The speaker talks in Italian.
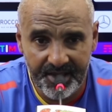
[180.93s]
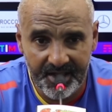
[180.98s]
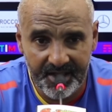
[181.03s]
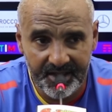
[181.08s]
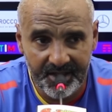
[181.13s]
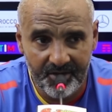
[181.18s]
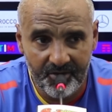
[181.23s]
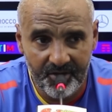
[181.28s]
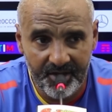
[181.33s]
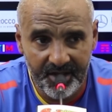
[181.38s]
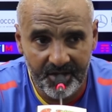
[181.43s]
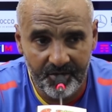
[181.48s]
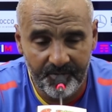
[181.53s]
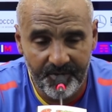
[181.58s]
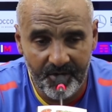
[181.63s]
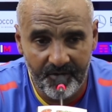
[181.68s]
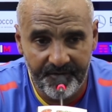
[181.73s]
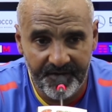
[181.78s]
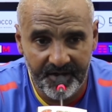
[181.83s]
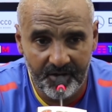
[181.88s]
categoria
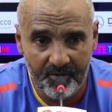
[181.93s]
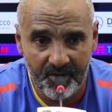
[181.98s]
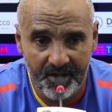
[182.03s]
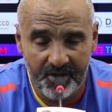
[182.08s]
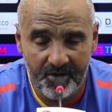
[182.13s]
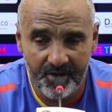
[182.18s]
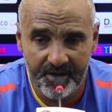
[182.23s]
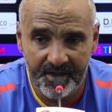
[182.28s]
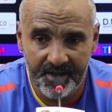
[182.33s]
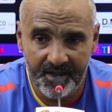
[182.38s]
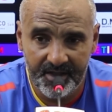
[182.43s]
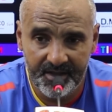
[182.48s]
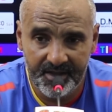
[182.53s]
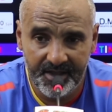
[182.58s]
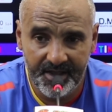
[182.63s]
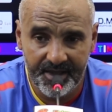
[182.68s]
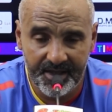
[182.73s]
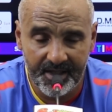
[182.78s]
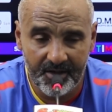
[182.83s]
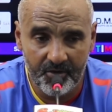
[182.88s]
dobbiamo fare qualcosa
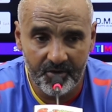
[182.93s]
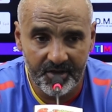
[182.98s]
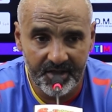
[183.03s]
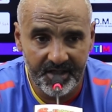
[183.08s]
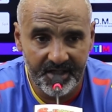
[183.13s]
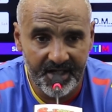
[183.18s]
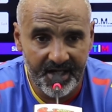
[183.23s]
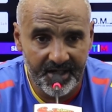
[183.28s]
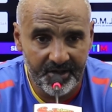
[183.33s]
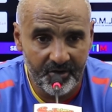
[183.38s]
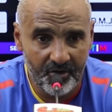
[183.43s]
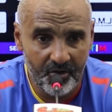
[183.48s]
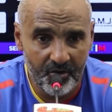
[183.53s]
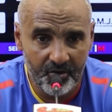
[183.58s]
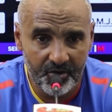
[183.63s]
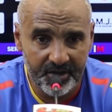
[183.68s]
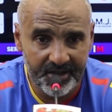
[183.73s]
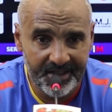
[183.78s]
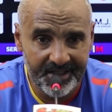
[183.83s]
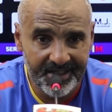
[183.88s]
di straordinario,
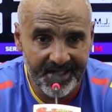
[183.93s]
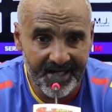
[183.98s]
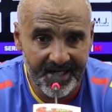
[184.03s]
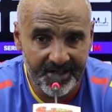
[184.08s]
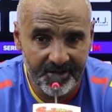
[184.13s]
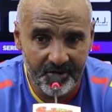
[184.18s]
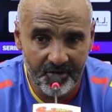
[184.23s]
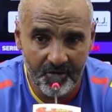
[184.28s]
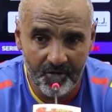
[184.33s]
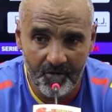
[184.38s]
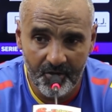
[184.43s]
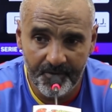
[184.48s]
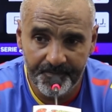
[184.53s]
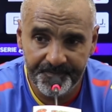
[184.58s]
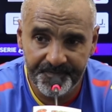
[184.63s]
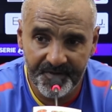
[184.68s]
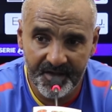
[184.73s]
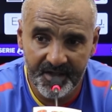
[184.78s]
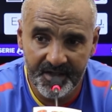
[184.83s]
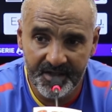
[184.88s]

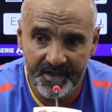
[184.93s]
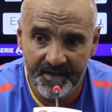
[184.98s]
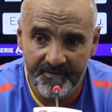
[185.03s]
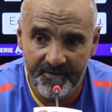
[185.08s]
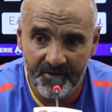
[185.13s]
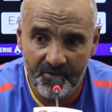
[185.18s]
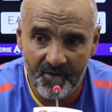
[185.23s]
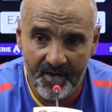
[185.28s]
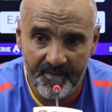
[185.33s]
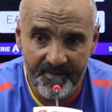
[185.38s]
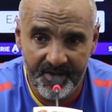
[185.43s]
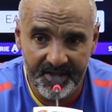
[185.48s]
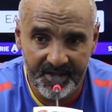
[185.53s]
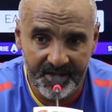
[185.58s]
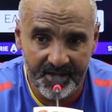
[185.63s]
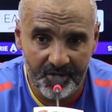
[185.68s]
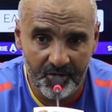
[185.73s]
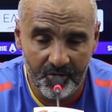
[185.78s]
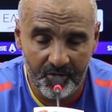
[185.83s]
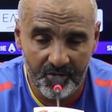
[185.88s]
l'ordinario
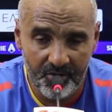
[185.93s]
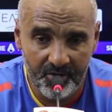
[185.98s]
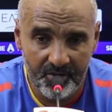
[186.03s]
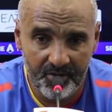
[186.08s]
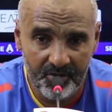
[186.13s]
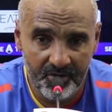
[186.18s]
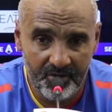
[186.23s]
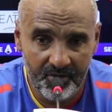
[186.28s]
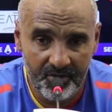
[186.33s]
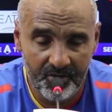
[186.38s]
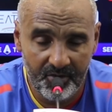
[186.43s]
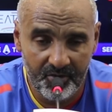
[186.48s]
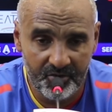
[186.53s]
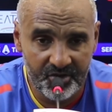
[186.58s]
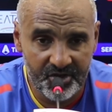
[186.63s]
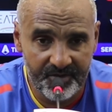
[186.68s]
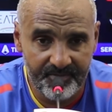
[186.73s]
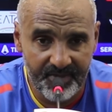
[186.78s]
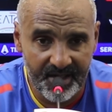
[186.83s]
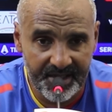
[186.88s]
individualmente non,
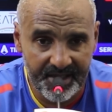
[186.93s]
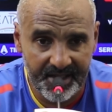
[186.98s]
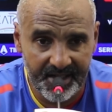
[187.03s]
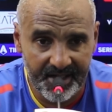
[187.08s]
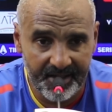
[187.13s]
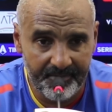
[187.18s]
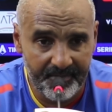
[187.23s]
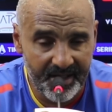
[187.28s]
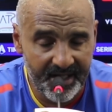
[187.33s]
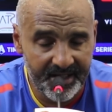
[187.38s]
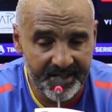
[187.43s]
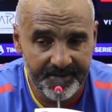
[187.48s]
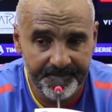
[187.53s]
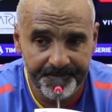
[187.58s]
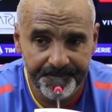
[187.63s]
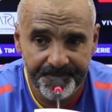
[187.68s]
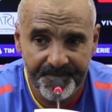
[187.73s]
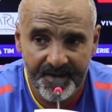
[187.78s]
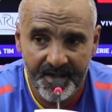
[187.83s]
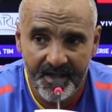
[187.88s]
non ci basterà mai
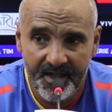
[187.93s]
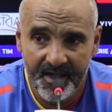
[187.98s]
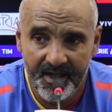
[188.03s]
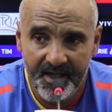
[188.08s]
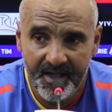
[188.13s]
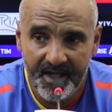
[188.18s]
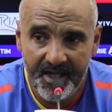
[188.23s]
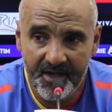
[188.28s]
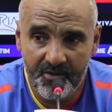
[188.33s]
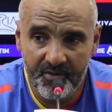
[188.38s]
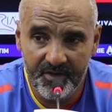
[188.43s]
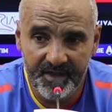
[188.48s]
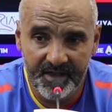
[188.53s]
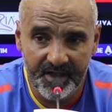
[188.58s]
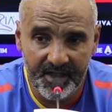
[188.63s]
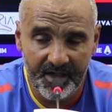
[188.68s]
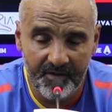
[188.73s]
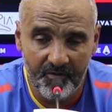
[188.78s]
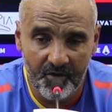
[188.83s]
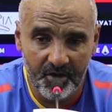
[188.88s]
e
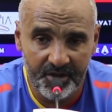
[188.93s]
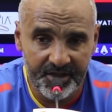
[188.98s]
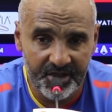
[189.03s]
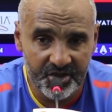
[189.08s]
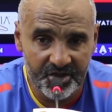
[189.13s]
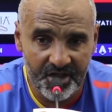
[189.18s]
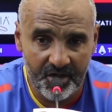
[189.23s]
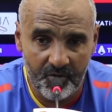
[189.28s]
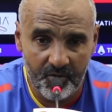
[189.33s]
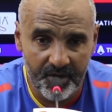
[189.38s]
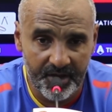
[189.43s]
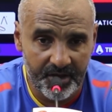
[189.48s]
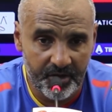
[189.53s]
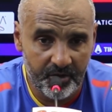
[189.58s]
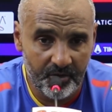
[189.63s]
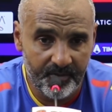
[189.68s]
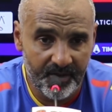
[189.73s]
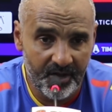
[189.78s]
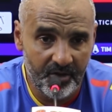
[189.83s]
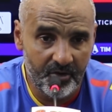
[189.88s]
quindi delle volte c'è
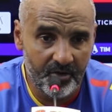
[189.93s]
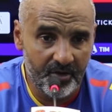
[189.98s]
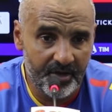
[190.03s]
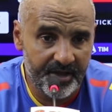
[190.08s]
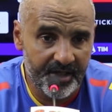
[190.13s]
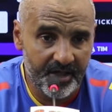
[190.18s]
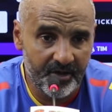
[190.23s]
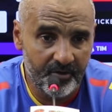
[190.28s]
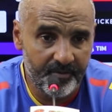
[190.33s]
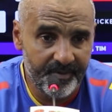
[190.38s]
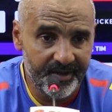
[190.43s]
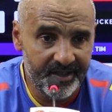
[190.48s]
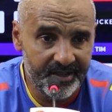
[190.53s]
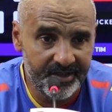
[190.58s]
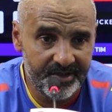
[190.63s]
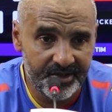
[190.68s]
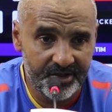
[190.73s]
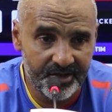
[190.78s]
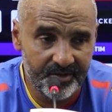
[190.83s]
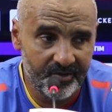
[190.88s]
questo, ma loro sanno
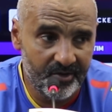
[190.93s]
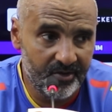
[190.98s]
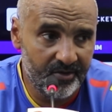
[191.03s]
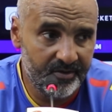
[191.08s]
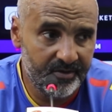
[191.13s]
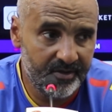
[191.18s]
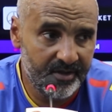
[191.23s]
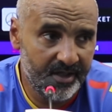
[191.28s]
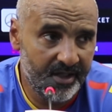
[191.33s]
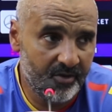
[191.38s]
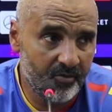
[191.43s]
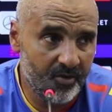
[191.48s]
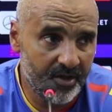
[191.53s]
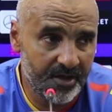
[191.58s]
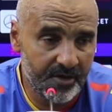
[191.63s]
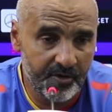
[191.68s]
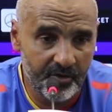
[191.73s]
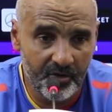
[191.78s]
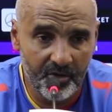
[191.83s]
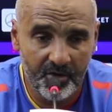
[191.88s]
benissimo e
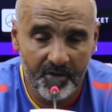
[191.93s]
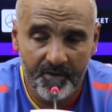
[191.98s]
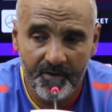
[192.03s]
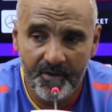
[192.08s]
questo